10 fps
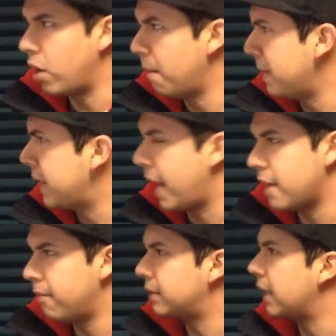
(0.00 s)
Conan Vic
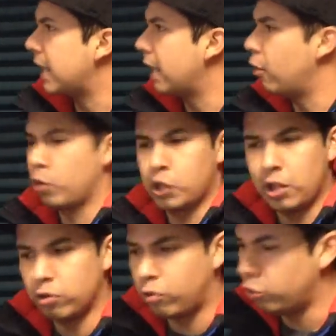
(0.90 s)
ahí va a seguir
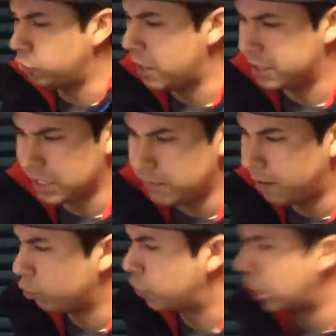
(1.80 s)
luchando contra el
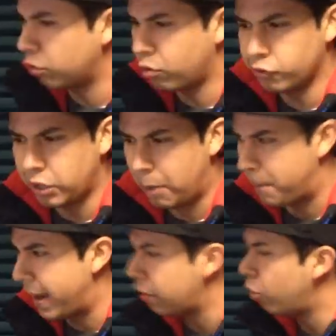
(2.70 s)
Ciber, luchando contra el
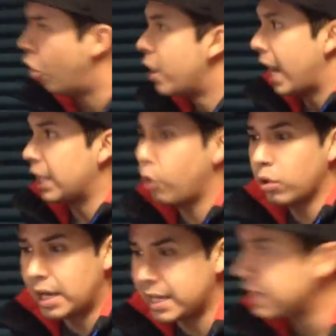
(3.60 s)
perro, el hijo
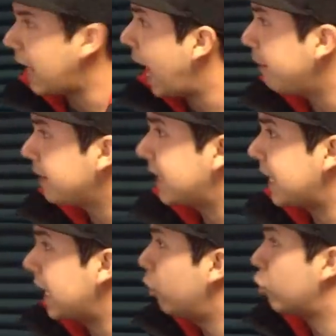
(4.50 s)
del ninja ahí va a
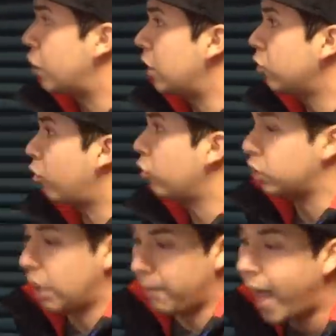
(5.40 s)
seguir luchando
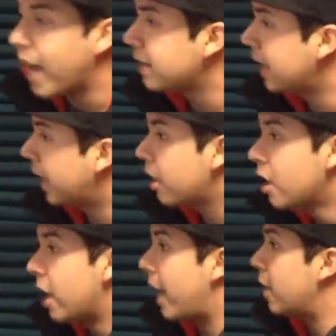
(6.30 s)
contra Wagner.
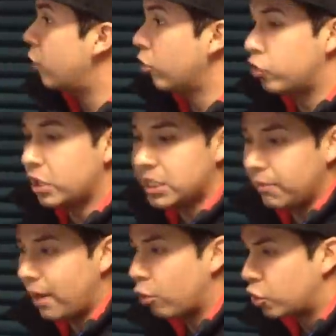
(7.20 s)
Eh, yo no sé si
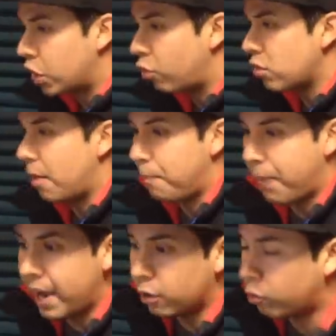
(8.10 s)
vaya a luchar con el
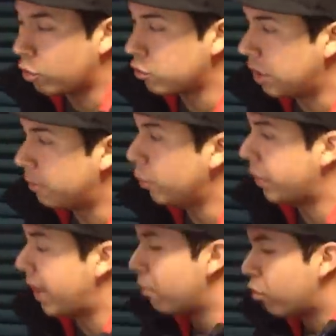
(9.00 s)
perro, contra Blue
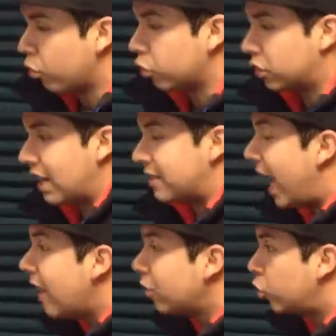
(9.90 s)
Demon, contra el
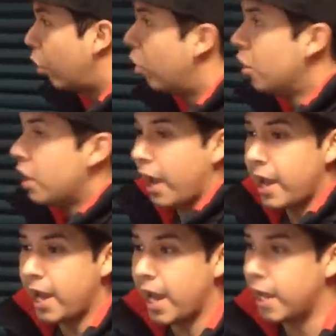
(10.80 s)
santo.
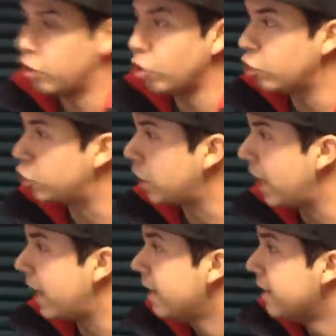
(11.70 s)
Eh, yo no
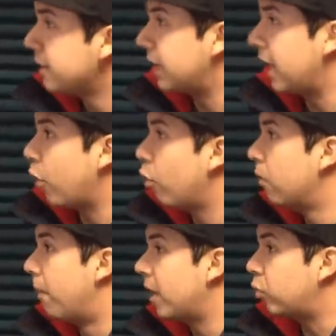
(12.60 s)
sé si en algún
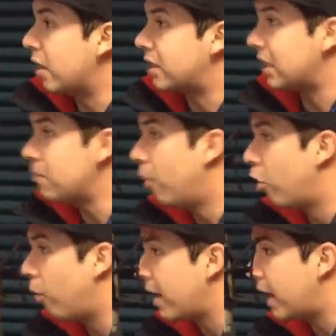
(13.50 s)
momento el
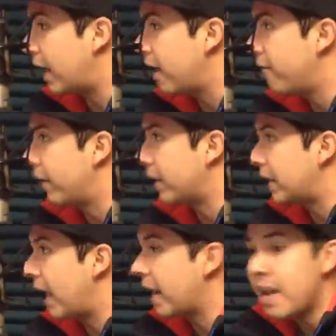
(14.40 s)
símbolo vaya a querer
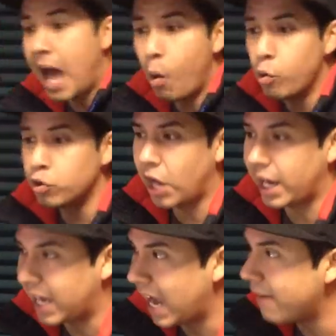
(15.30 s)
enfrentar a un
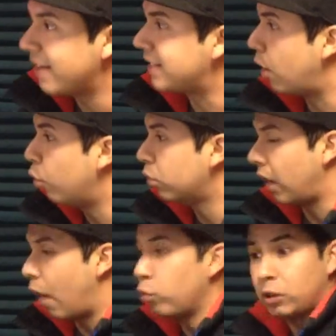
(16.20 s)
Jack Evans, a un,
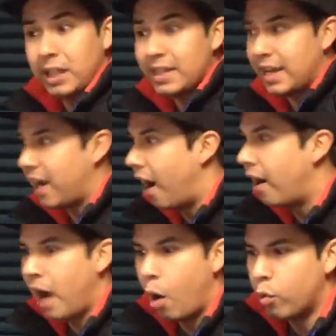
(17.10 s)
Teddy
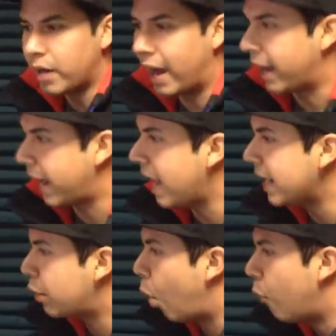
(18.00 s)
Hart, a un
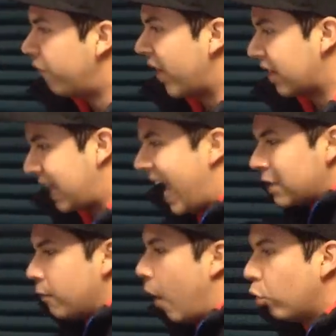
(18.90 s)
angélico, a un
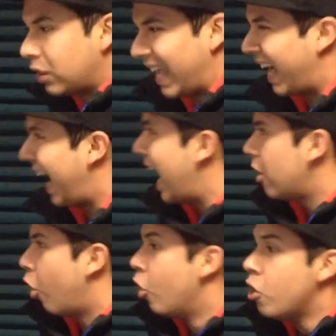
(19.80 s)
fantasma, a un
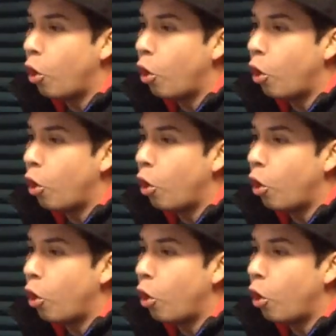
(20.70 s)
tejano.